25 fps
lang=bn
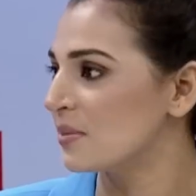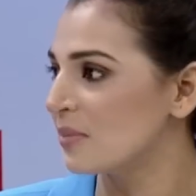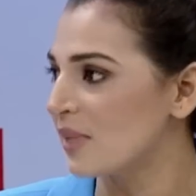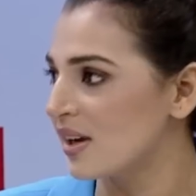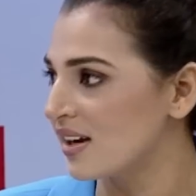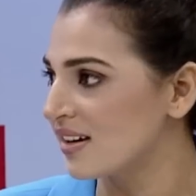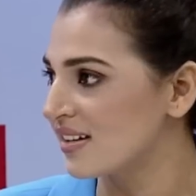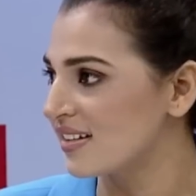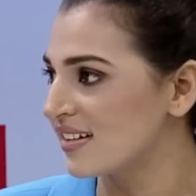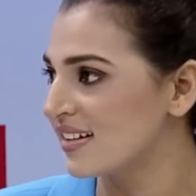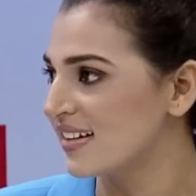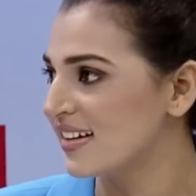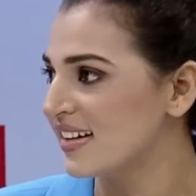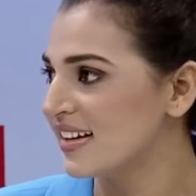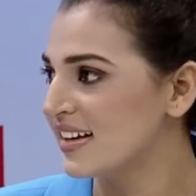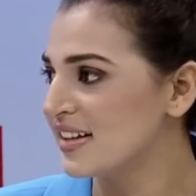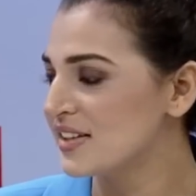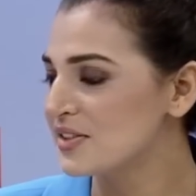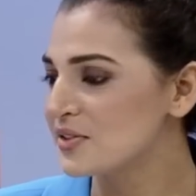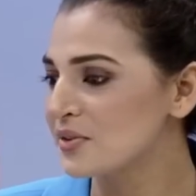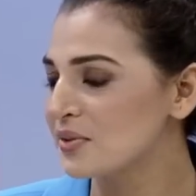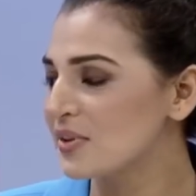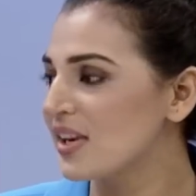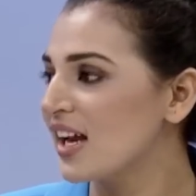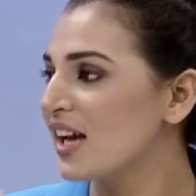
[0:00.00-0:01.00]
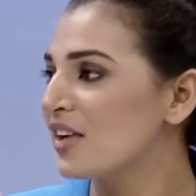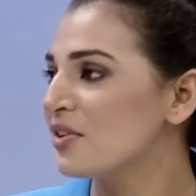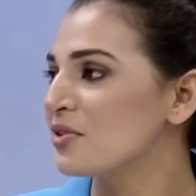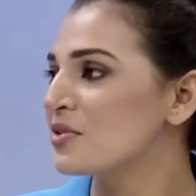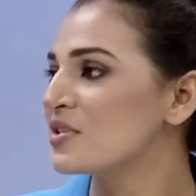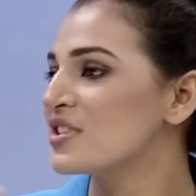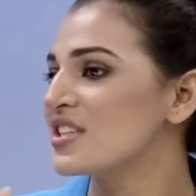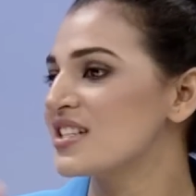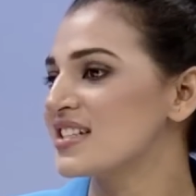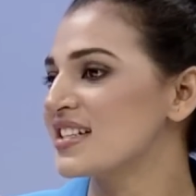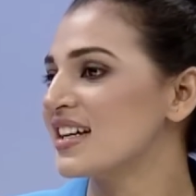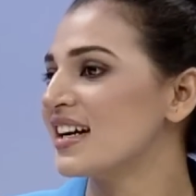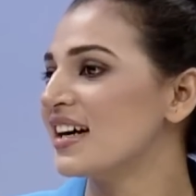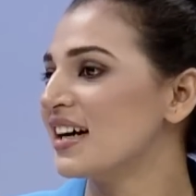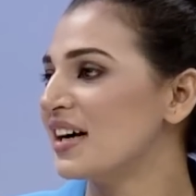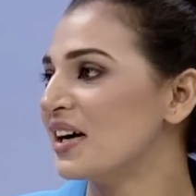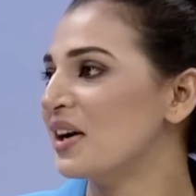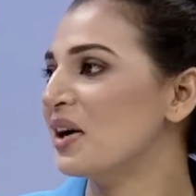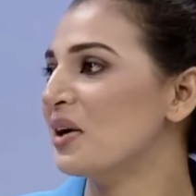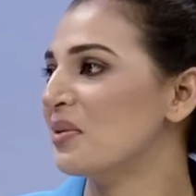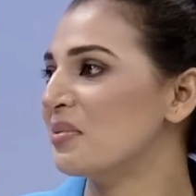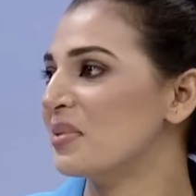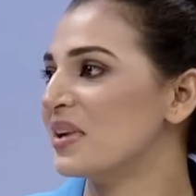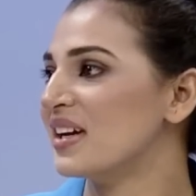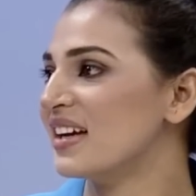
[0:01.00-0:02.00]
বাইরে সো কেন সেটা
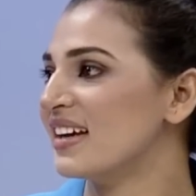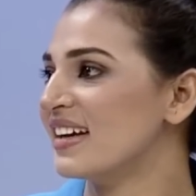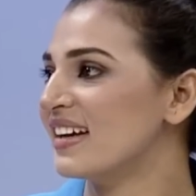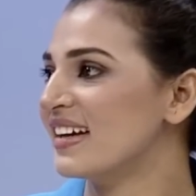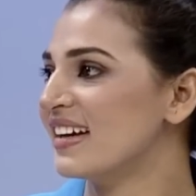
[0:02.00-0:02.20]
হবে অবশ্যই